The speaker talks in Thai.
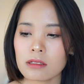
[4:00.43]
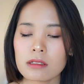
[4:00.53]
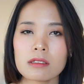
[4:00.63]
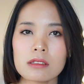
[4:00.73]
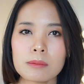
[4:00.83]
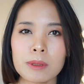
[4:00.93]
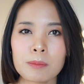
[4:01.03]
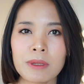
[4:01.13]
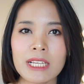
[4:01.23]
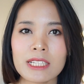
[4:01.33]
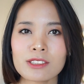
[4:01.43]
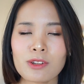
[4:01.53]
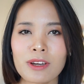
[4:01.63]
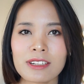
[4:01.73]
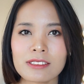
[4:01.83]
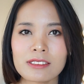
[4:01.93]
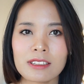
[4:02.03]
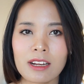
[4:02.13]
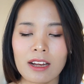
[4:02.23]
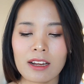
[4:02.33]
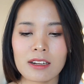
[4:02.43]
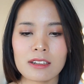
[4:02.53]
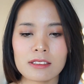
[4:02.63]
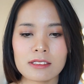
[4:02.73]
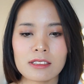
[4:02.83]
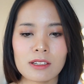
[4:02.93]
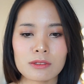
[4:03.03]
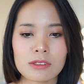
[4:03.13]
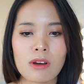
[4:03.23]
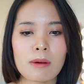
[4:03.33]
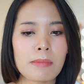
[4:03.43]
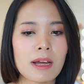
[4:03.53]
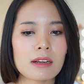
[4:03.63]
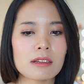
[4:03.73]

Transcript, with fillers: เออพีชพีชหน่อย นึงอะคือเราชอบมากเล